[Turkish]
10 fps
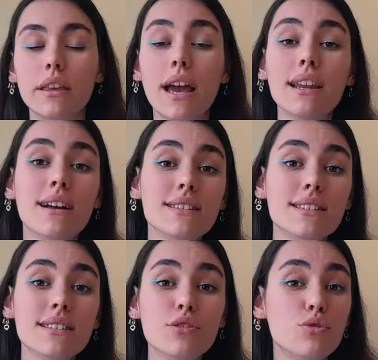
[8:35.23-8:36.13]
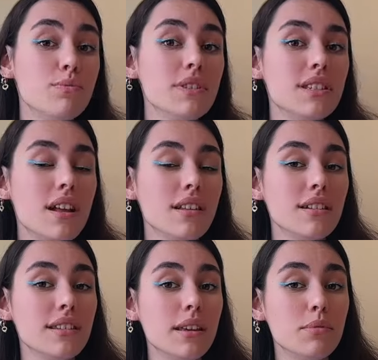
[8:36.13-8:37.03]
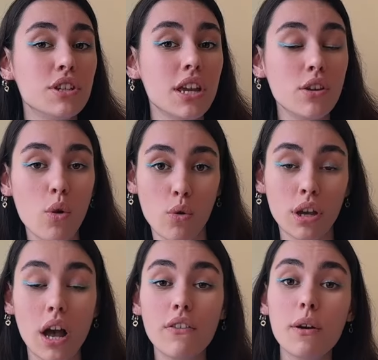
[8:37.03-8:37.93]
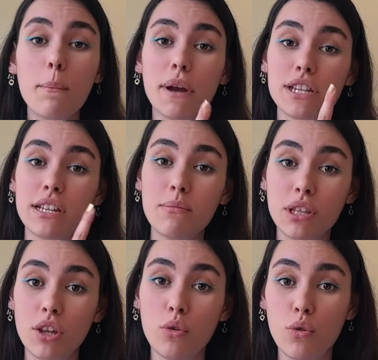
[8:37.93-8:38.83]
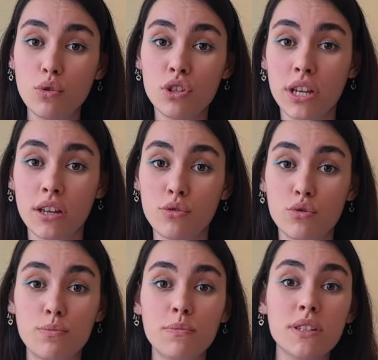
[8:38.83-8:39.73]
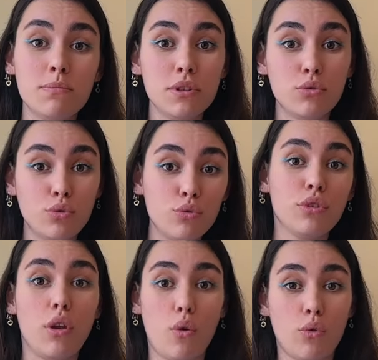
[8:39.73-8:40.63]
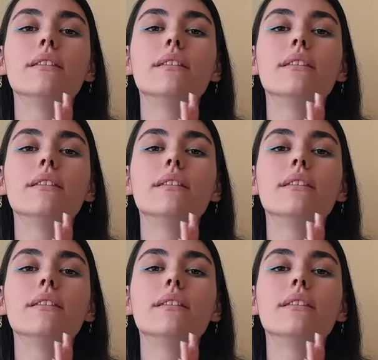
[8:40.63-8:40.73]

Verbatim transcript: Yani aslında sürpriz saldırı diye bir şey yok. Kavga başlamadan önce sürpriz bir tur da yok.